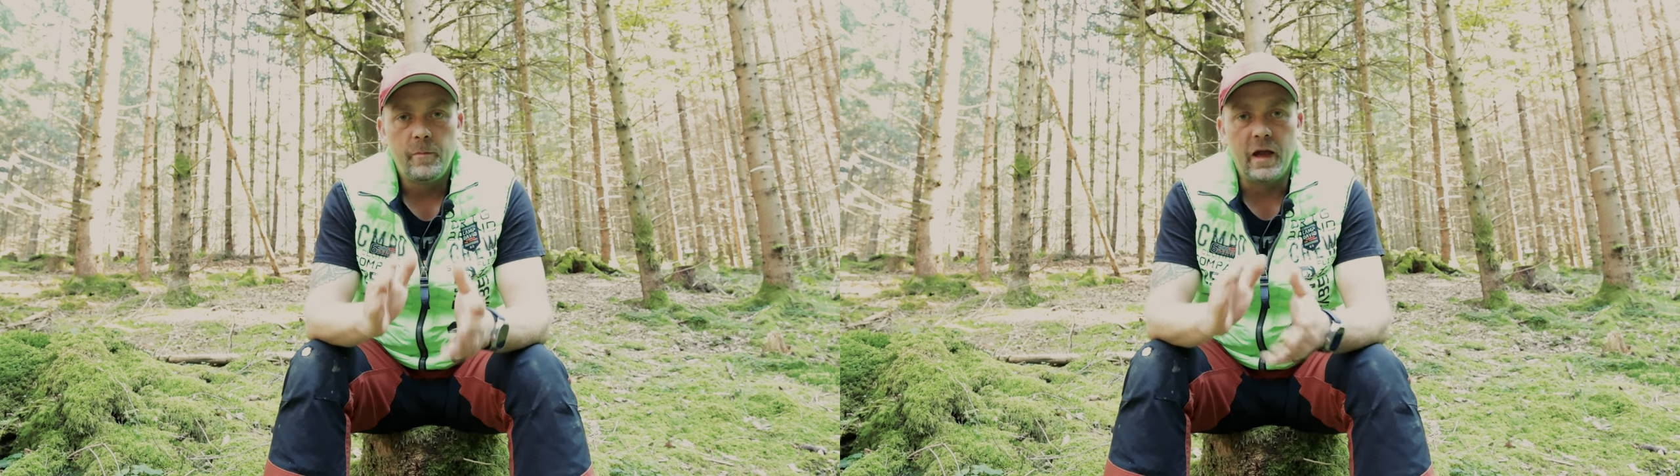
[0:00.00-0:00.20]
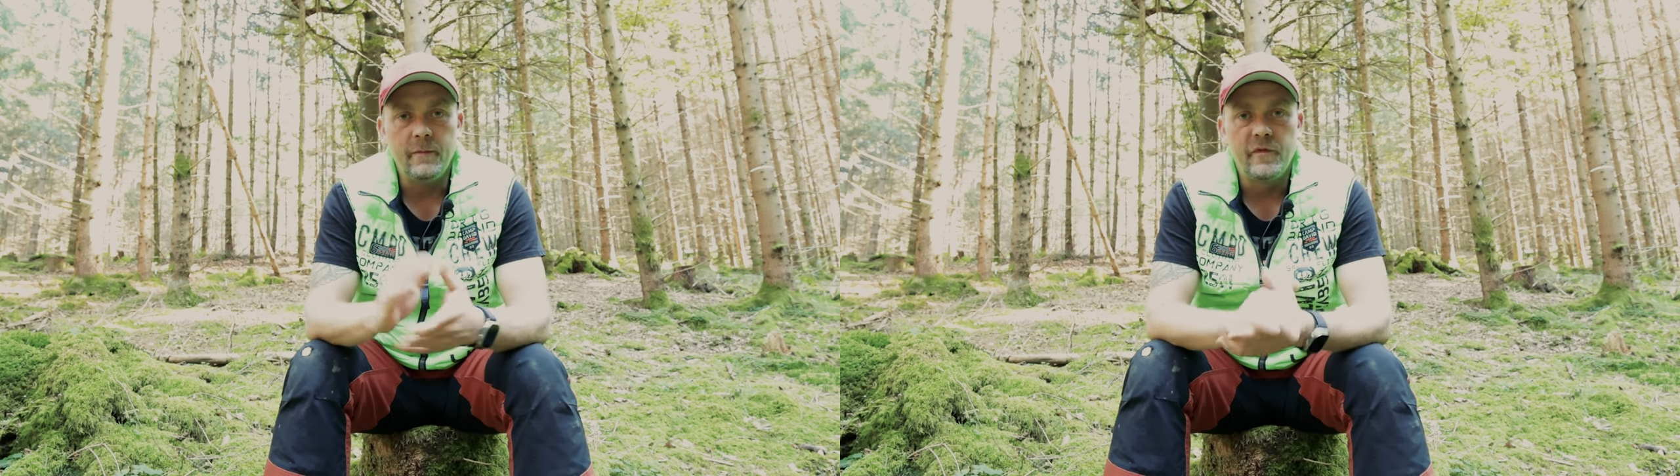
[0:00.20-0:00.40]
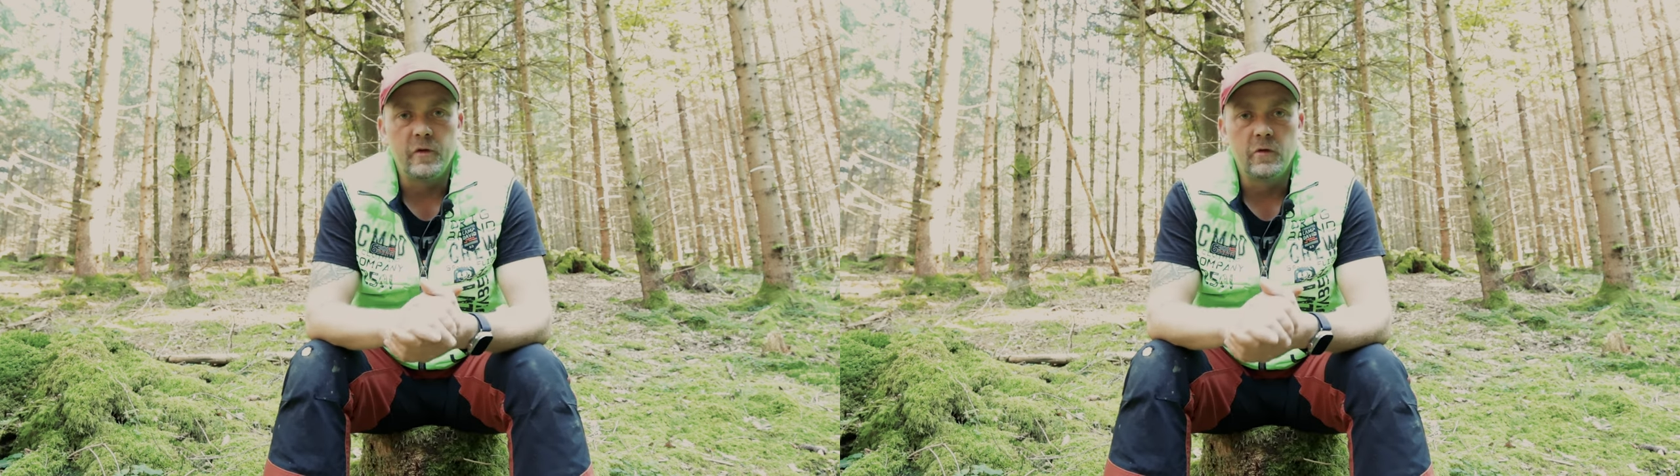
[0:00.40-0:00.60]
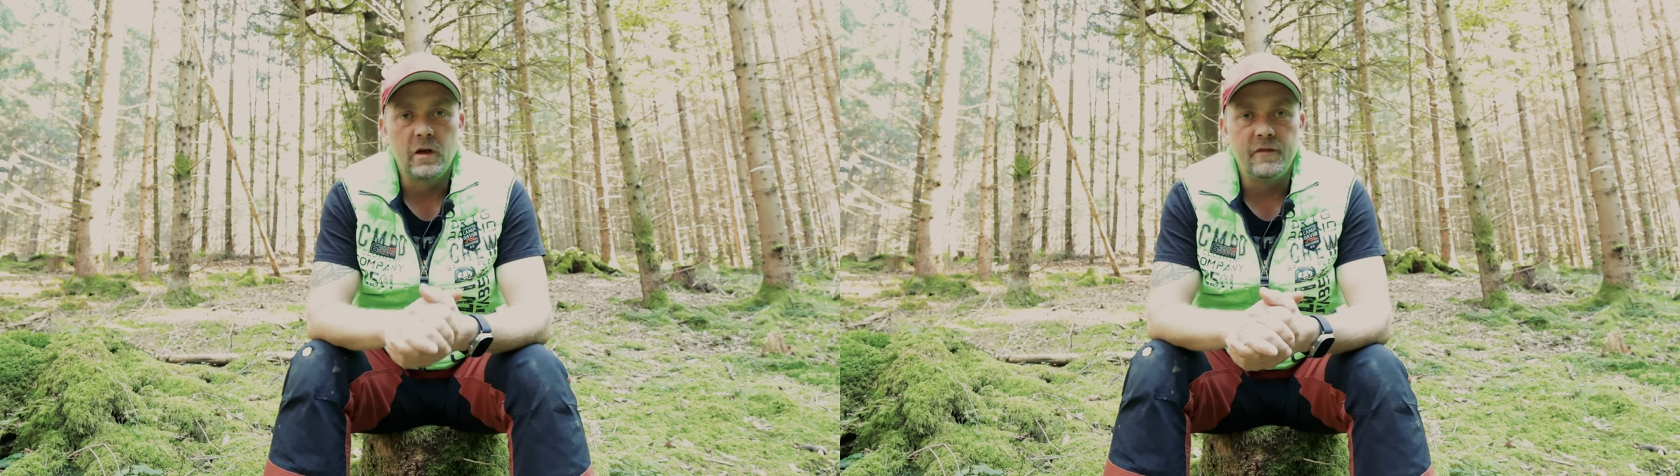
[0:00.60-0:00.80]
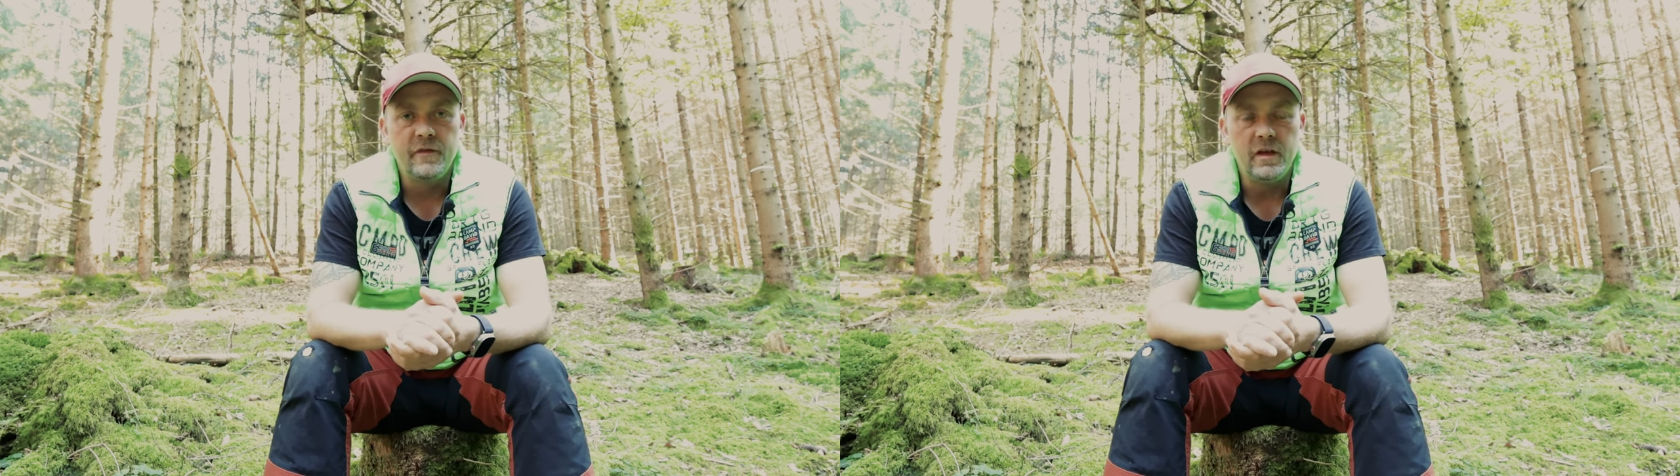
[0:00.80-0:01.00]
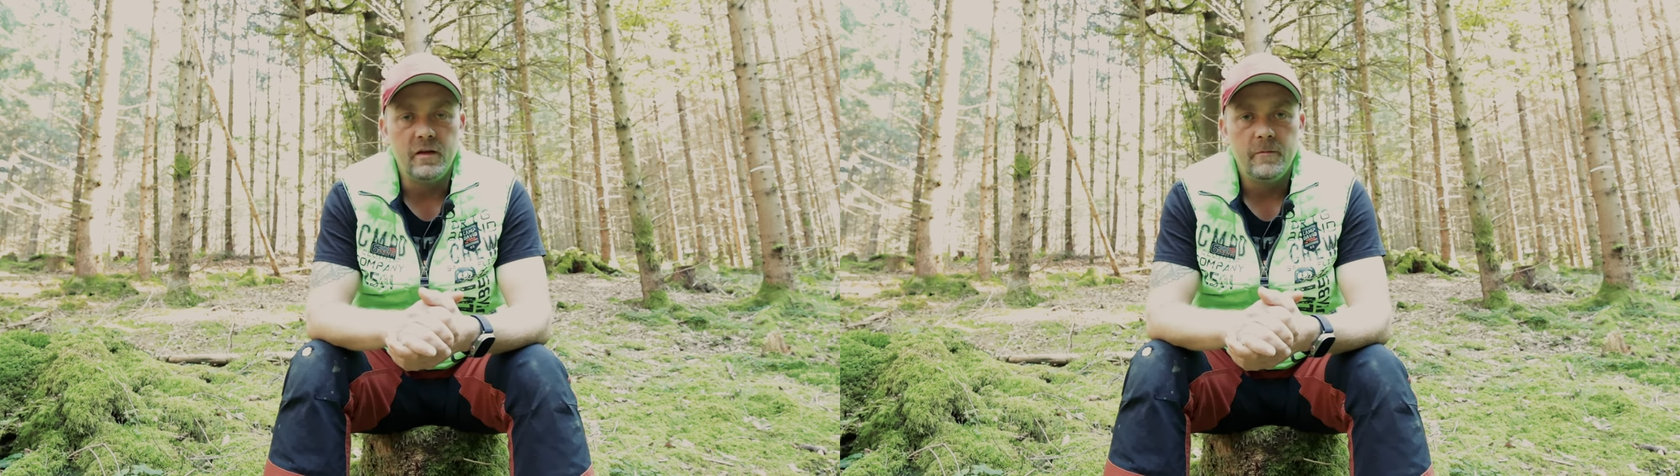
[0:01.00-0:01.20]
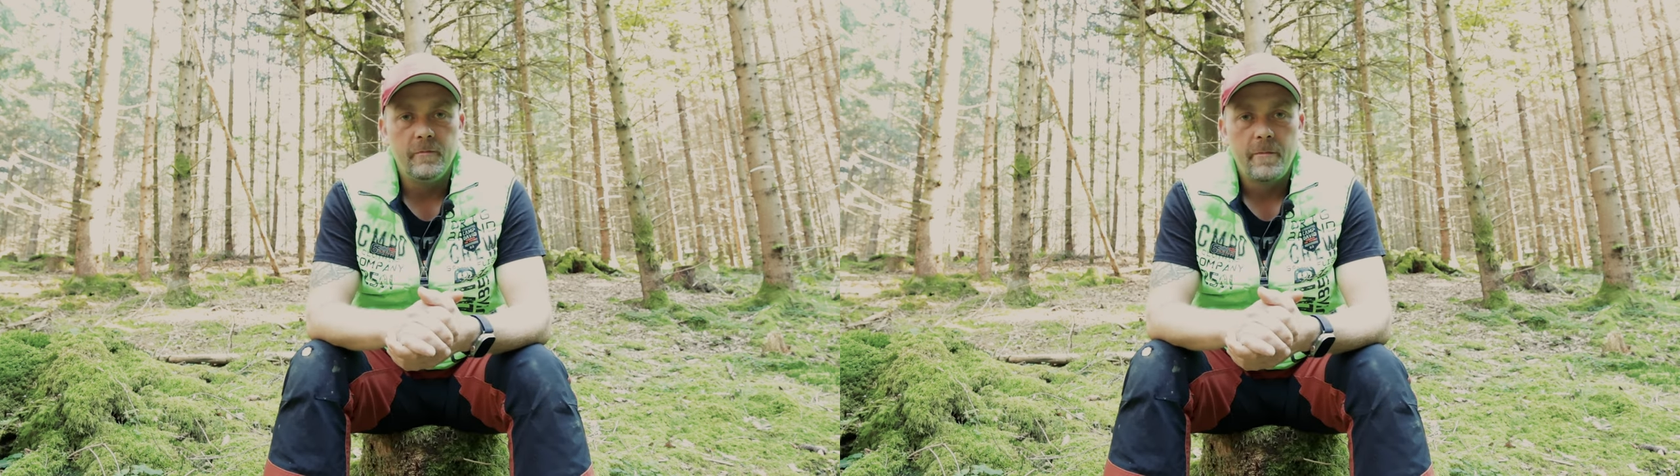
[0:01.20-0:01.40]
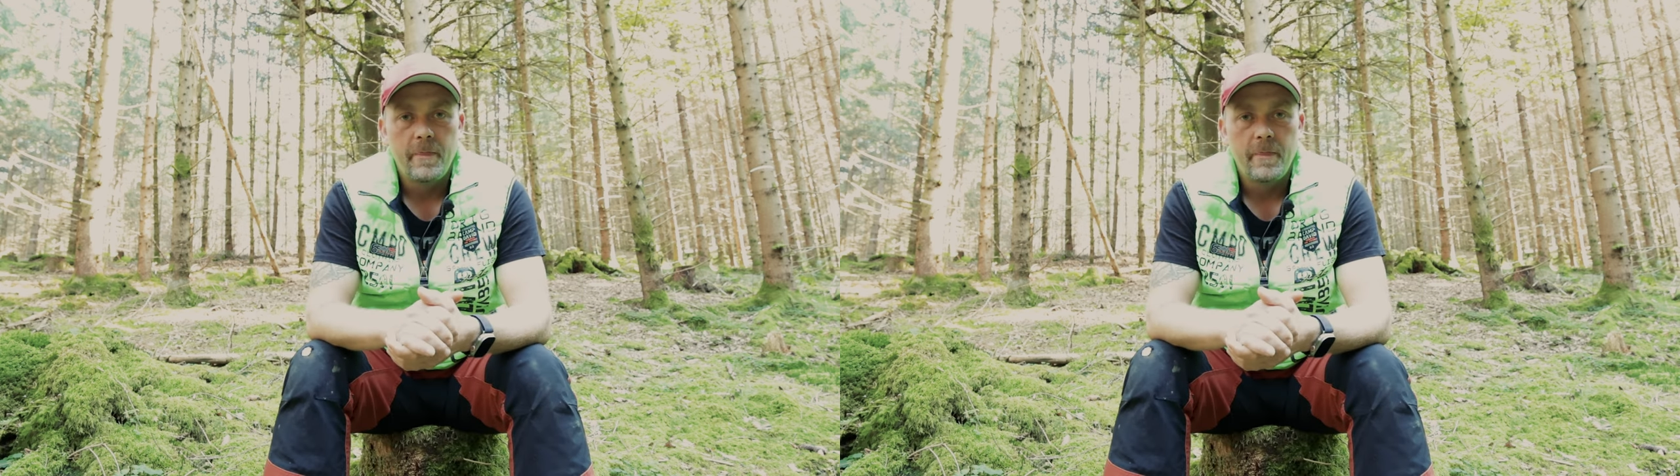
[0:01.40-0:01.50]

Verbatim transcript: beim Fotografieren?